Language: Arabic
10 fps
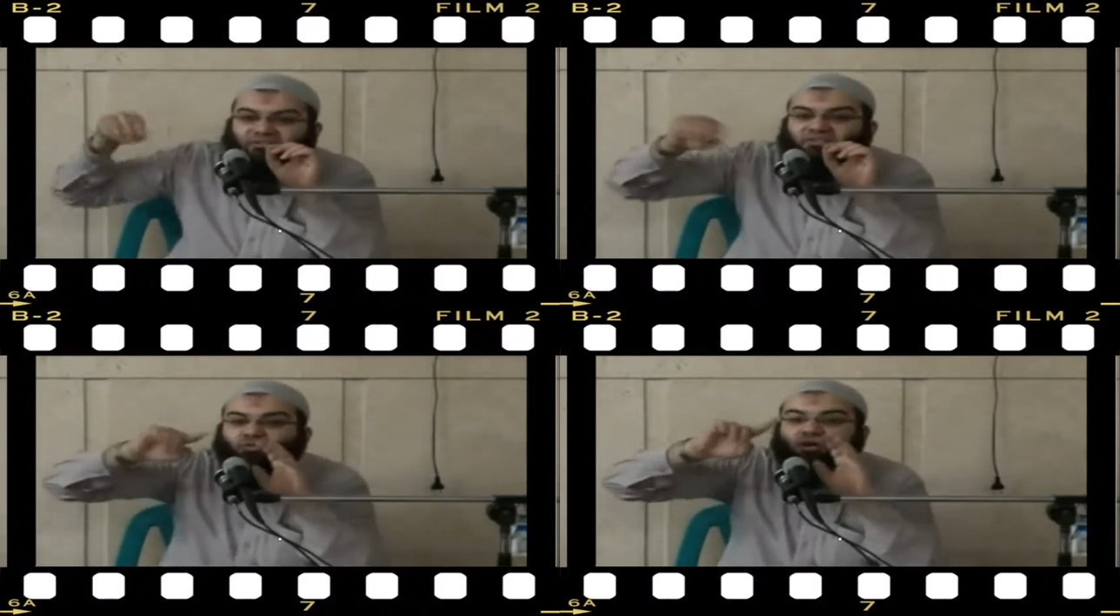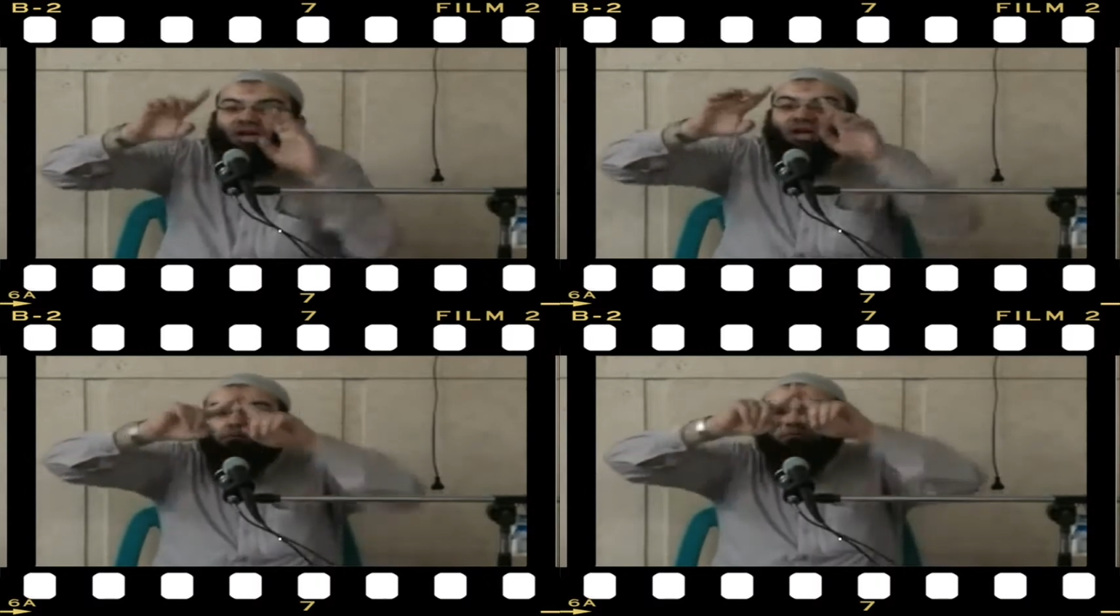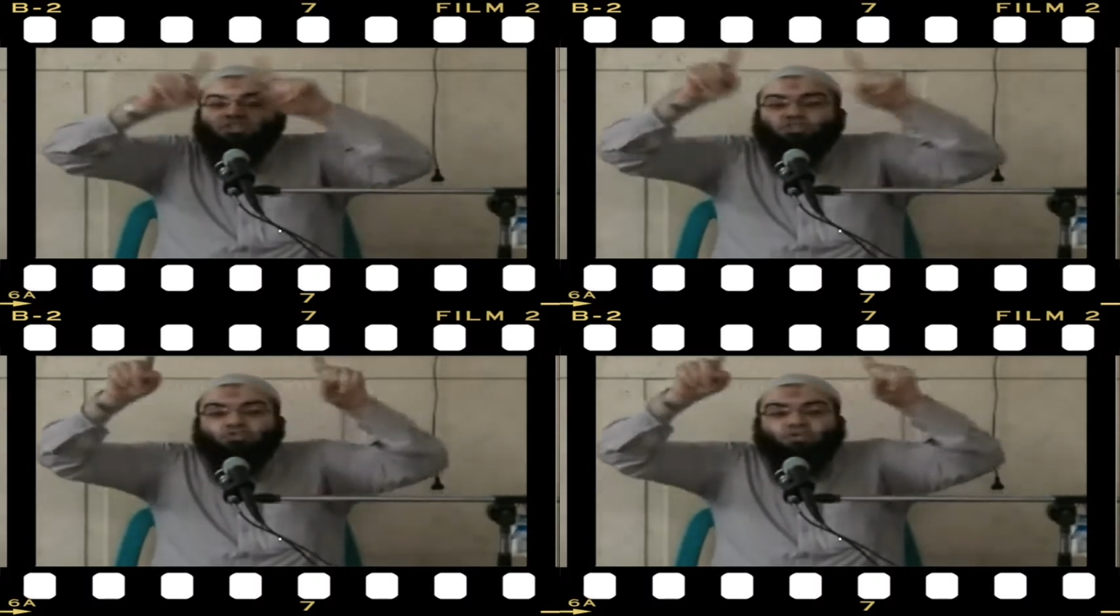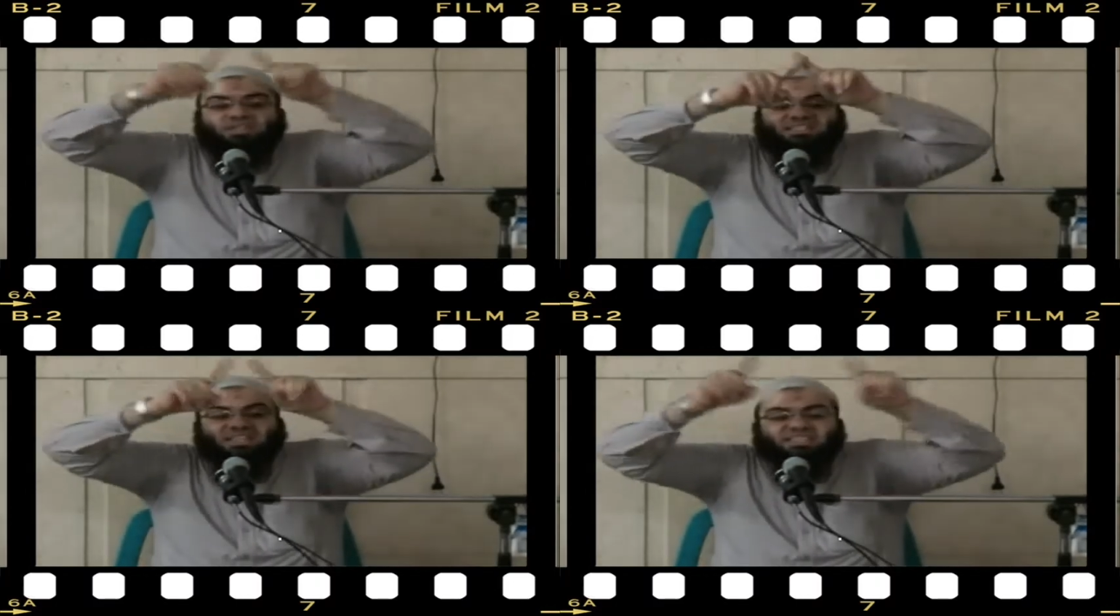اداب عارفينه مشروع
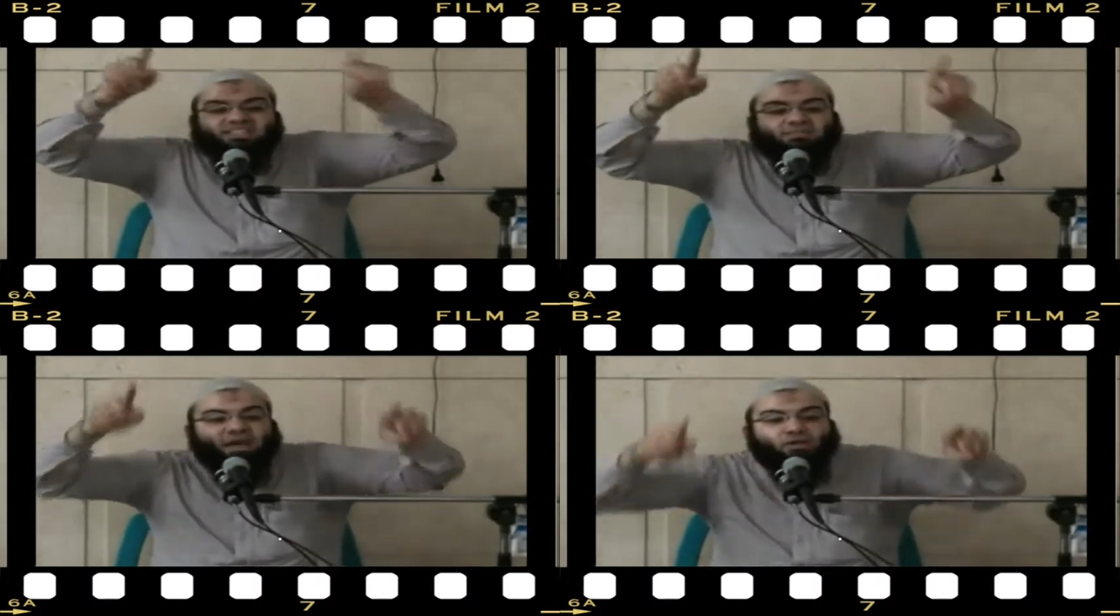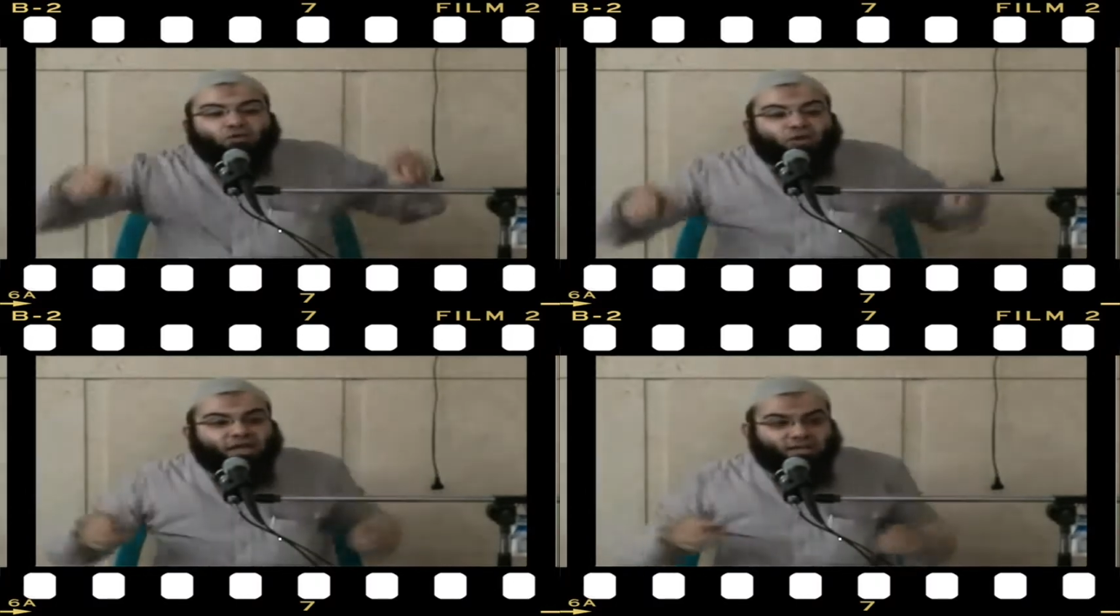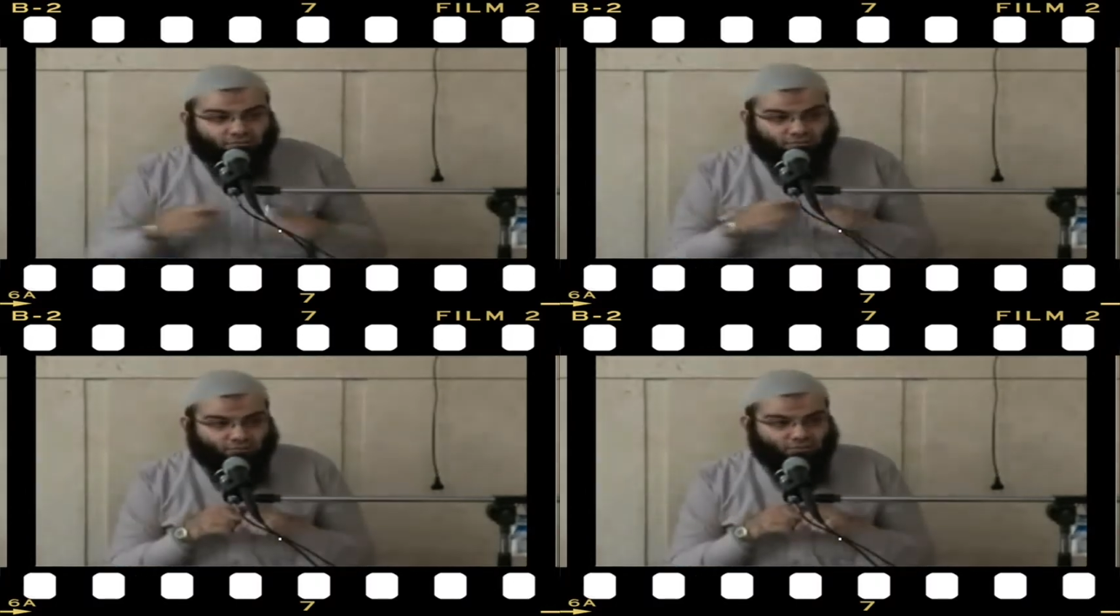لصنص مع القرآن